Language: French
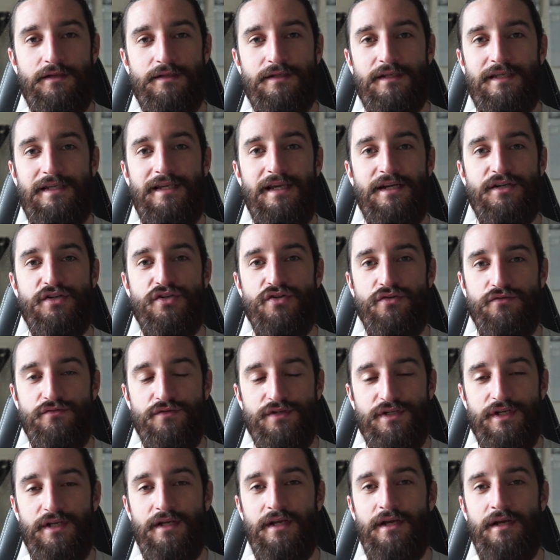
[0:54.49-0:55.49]
ce qui a
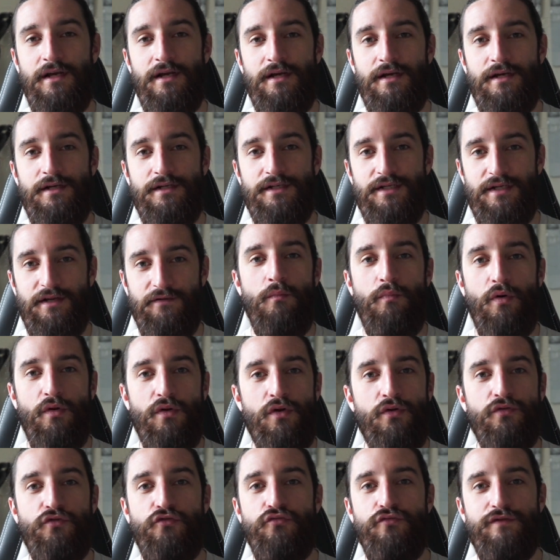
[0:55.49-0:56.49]
changé chez vous
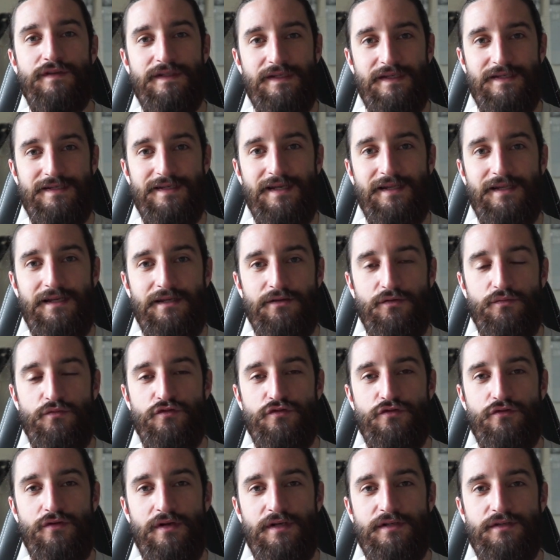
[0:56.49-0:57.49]
pendant toutes ces années de
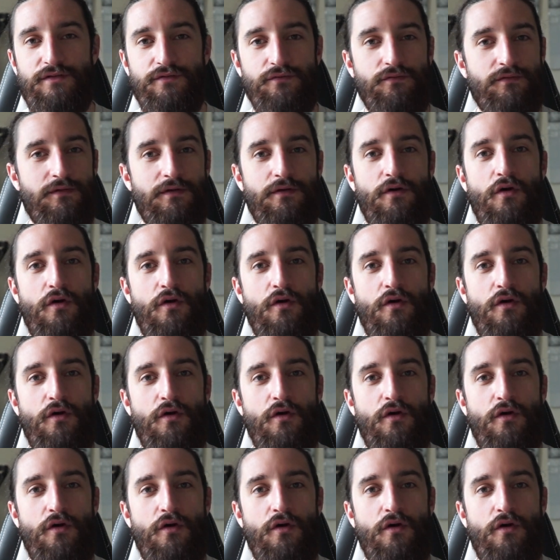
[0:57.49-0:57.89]
musculation.